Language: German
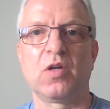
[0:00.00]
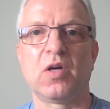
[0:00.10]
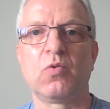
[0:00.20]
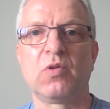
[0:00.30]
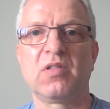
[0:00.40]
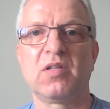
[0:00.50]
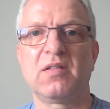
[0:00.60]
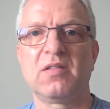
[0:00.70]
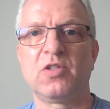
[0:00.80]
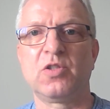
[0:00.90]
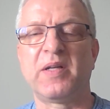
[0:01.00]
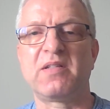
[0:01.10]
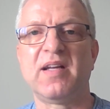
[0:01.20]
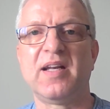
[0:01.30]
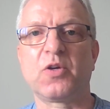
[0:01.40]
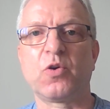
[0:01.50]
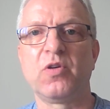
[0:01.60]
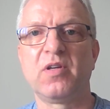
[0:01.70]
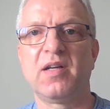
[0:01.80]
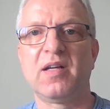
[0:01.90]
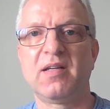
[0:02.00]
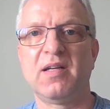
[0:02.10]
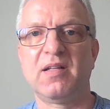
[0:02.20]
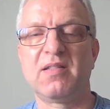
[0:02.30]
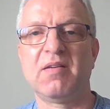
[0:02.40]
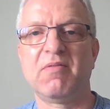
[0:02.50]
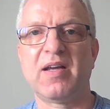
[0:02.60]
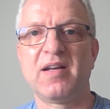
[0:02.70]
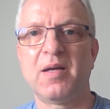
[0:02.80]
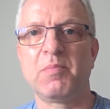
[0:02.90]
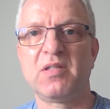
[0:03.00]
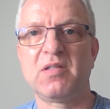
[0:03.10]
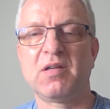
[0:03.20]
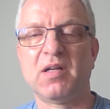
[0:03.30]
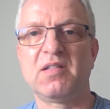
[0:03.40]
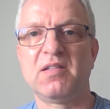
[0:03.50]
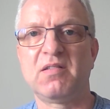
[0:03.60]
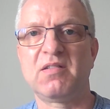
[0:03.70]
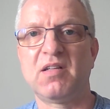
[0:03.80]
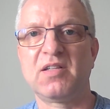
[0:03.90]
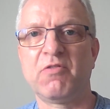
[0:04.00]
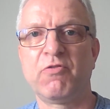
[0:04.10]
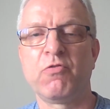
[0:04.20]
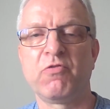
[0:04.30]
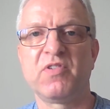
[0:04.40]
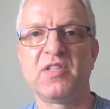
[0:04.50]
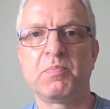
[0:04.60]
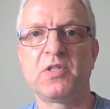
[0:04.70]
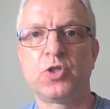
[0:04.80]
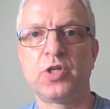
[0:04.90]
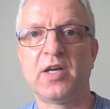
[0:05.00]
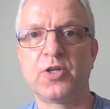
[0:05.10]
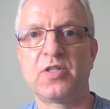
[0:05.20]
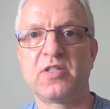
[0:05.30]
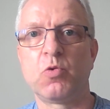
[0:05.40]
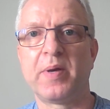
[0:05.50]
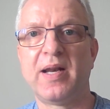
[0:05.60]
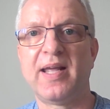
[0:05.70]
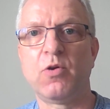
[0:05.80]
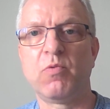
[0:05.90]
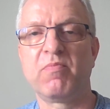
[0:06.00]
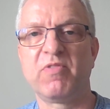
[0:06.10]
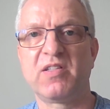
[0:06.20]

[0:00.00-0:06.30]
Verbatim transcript: Ja gut, es hat spezielle Gründe. Der TDC Weinheim ist, hat dieses Jahr sein 75-jähriges Jubiläum.